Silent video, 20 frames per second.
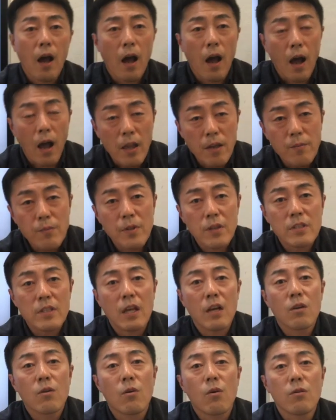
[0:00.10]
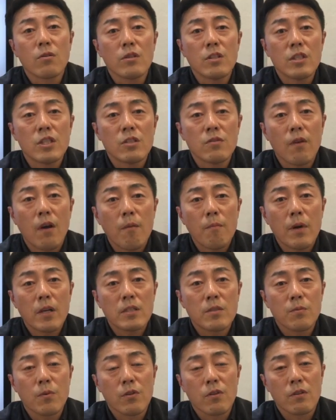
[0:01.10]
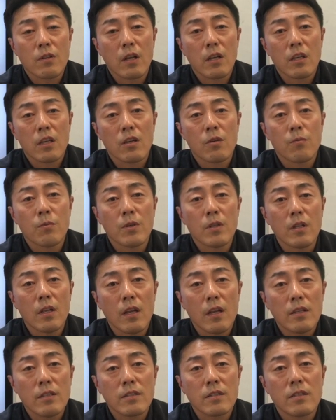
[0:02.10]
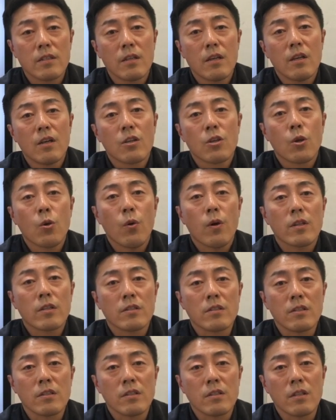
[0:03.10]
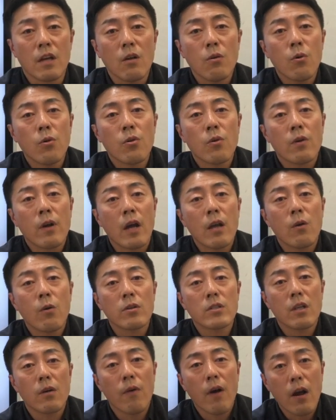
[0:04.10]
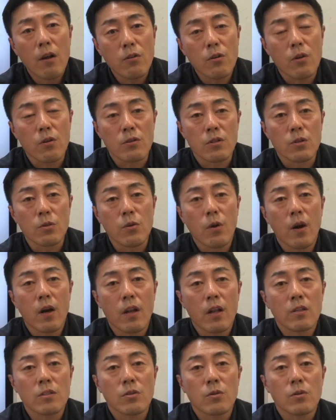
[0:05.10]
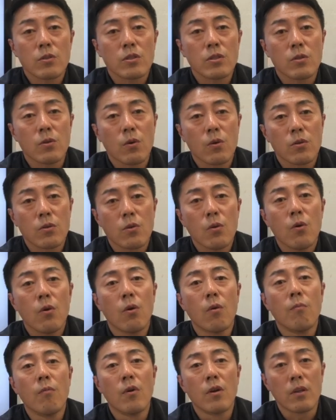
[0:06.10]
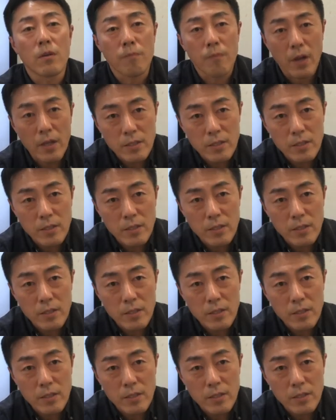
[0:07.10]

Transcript: はい皆さんこんにちは松本武文です今日はですねなるほど介護ザワールドというお話をしようと思いま